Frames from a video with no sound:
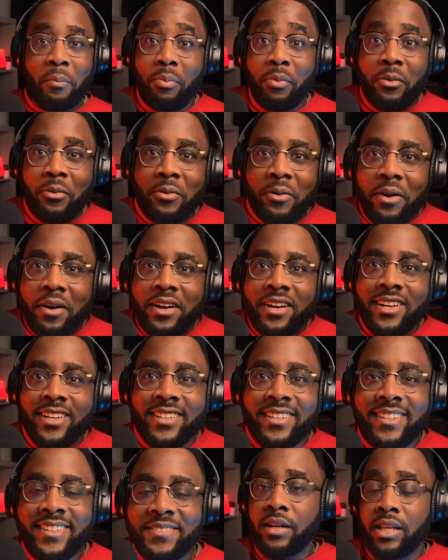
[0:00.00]
Pourquoi
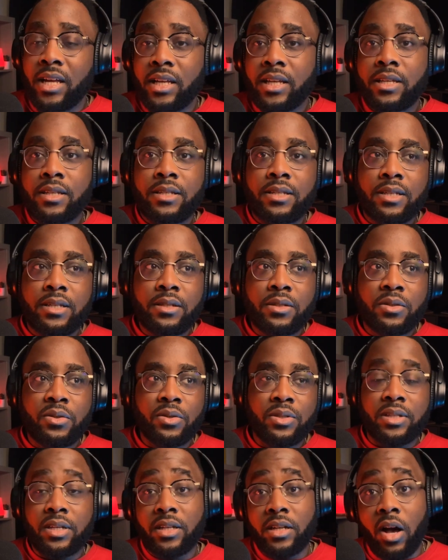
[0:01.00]
Il y en a qui disent
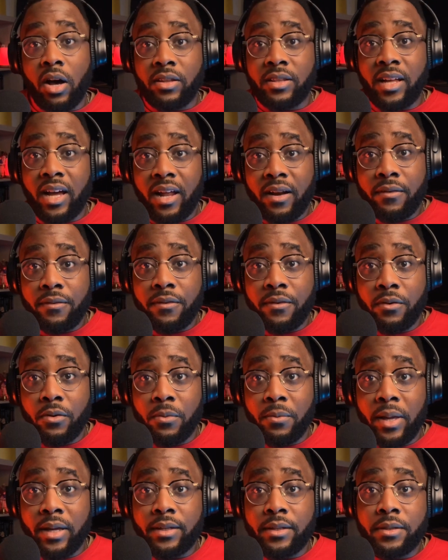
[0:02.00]
que c'est Gandalf,
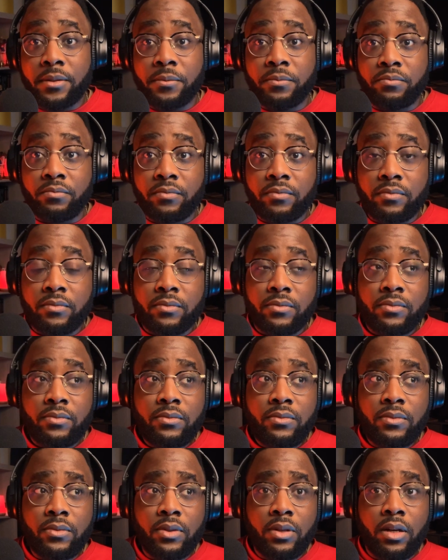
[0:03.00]
le mec.
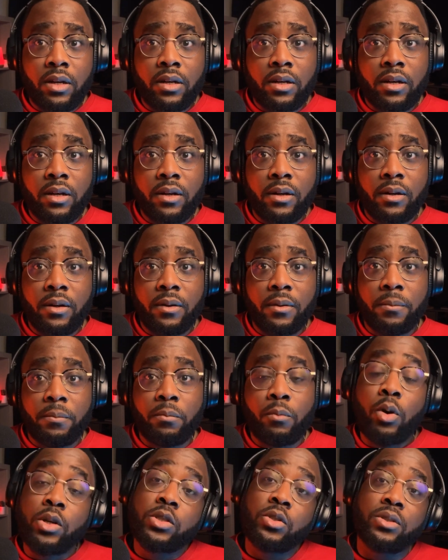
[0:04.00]
Euh,
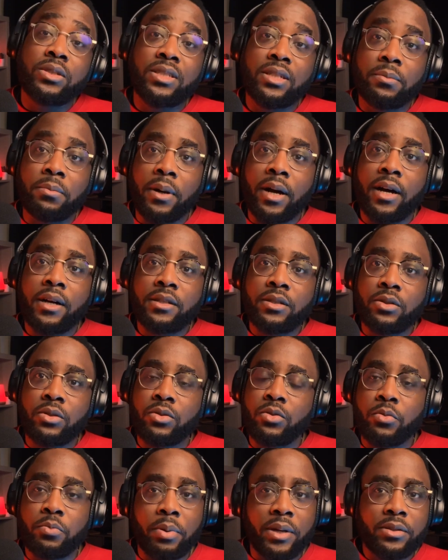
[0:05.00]
moi, je ne sais pas. Je
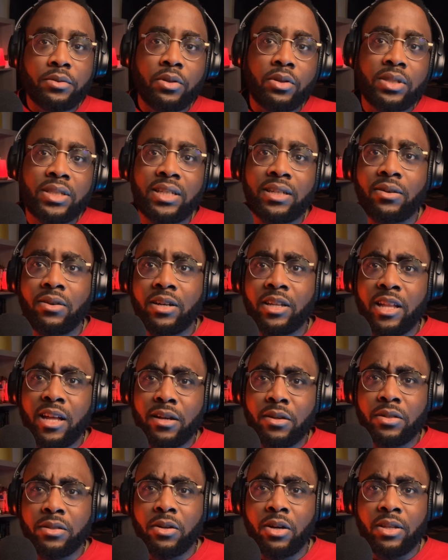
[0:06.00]
ne suis pas sûr que c'est
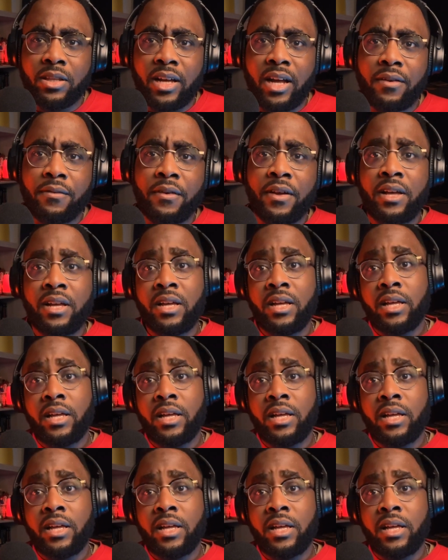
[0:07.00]
Gandalf.